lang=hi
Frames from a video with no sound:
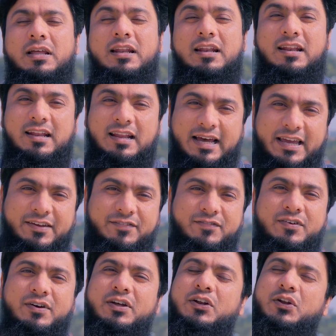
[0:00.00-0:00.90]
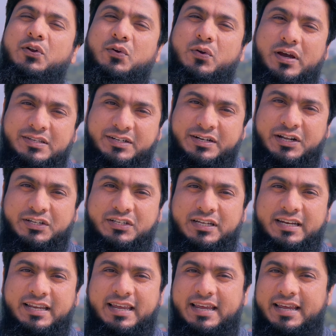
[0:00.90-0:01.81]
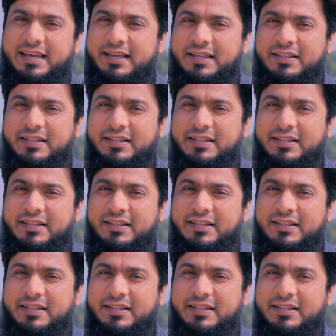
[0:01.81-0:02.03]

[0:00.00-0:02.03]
लाइव नॉइज इंडक्शन के